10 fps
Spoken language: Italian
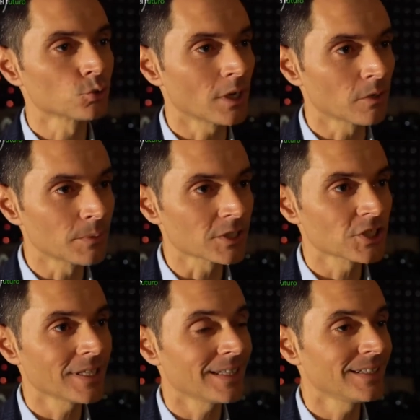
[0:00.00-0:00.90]
sull'anno
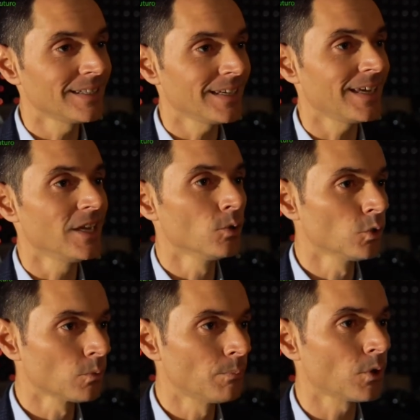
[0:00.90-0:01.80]
precedente e un
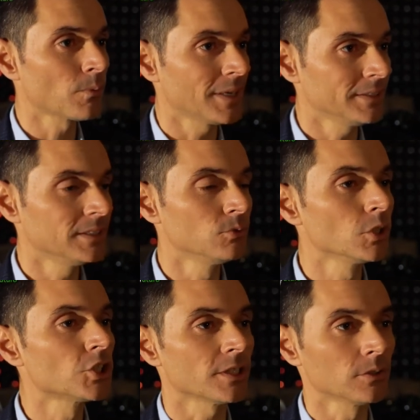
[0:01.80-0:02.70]
gruppo ormai di
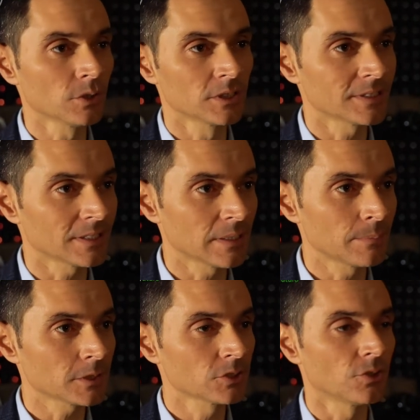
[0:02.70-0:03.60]
260
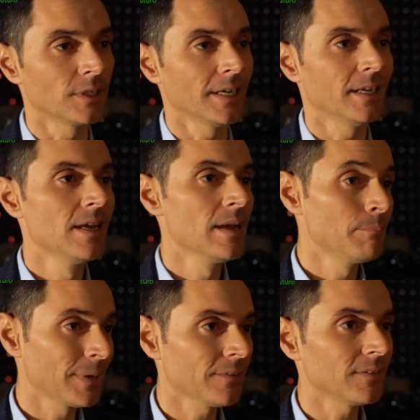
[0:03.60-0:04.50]
persone,
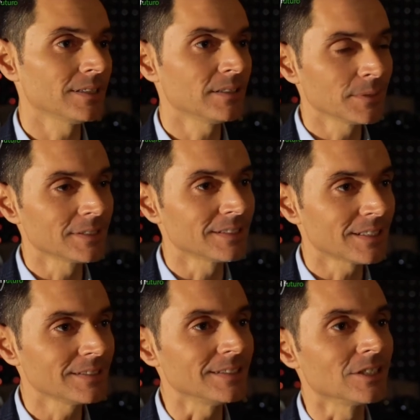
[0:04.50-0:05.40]
prevalentemente in
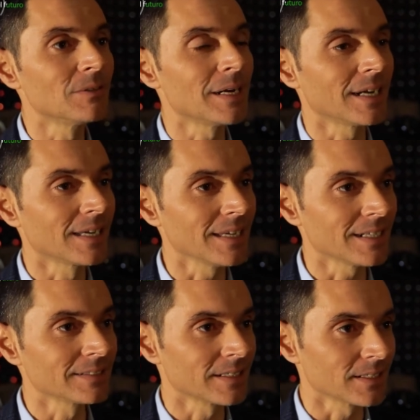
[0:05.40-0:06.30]
Trentino ma anche in
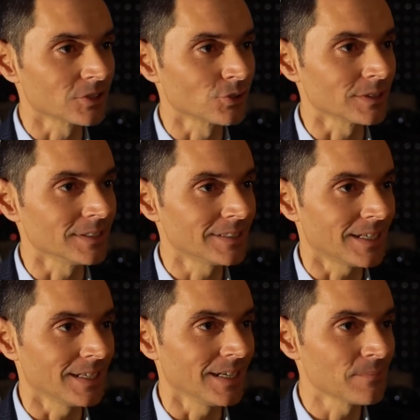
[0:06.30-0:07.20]
altre regioni
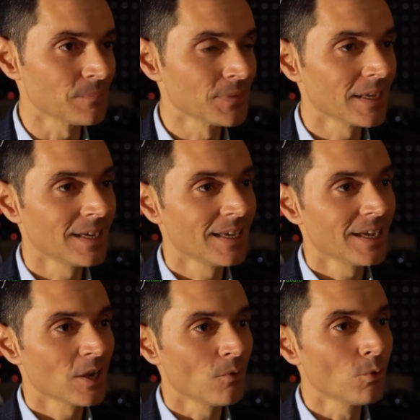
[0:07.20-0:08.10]
d'Italia.
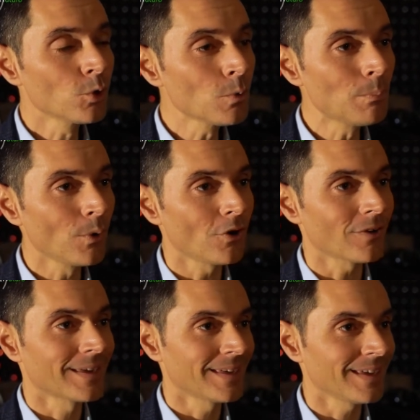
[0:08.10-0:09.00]
Un
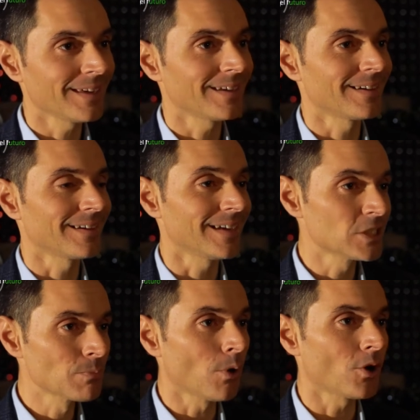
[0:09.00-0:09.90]
gruppo che eh,
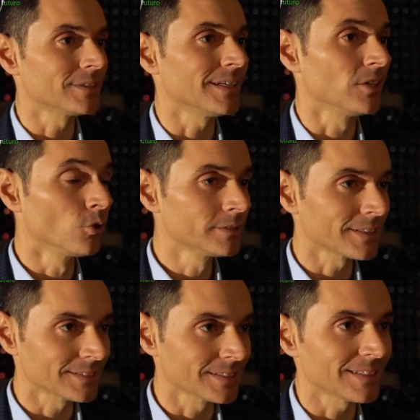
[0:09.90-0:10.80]
esporta in
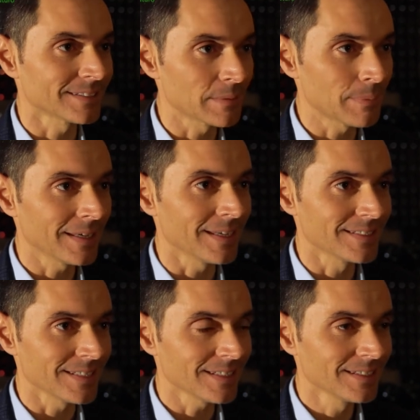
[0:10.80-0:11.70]
oltre 70
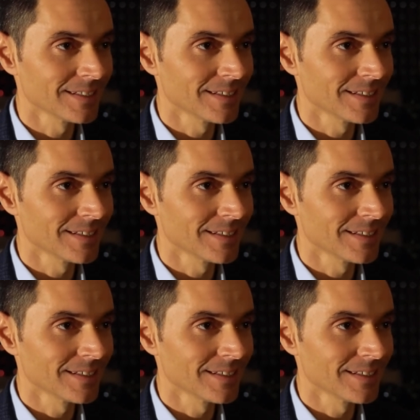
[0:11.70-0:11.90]
paesi